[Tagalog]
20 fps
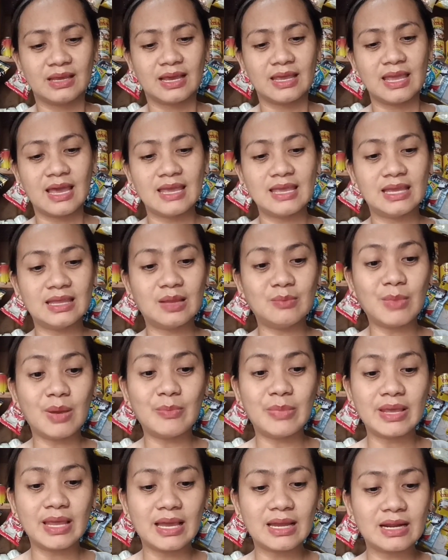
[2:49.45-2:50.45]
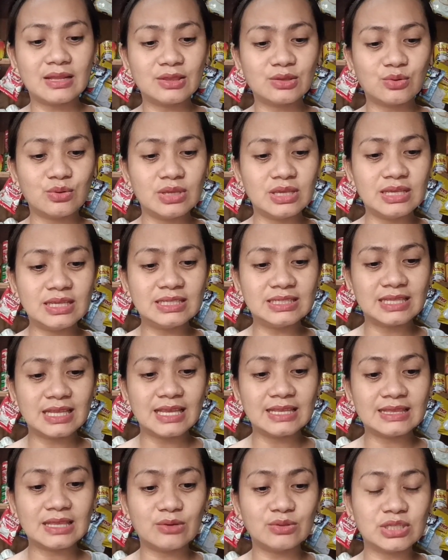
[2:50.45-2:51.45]
Kaya ayan, ang babayaran ko is
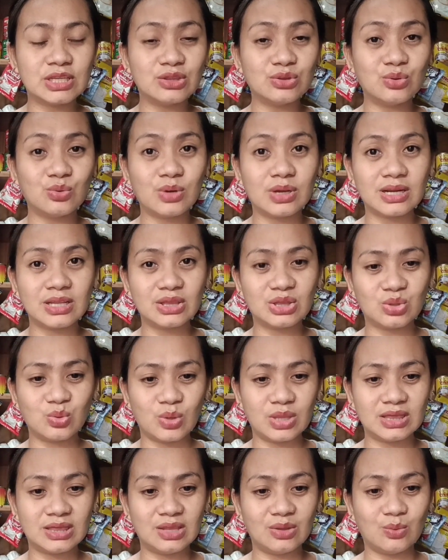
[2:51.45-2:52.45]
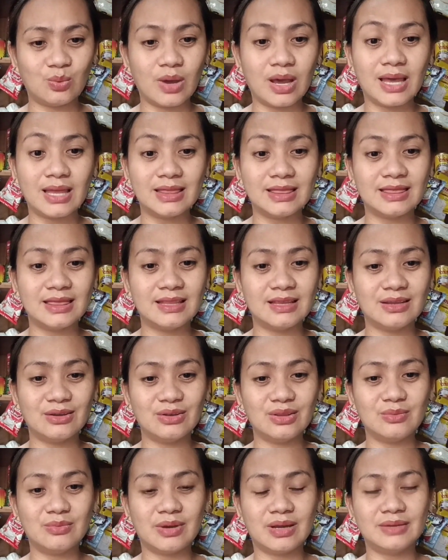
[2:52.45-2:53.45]
8,221.
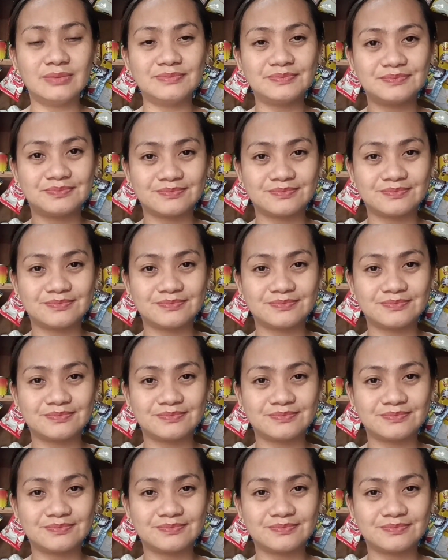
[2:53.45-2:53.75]
O diba?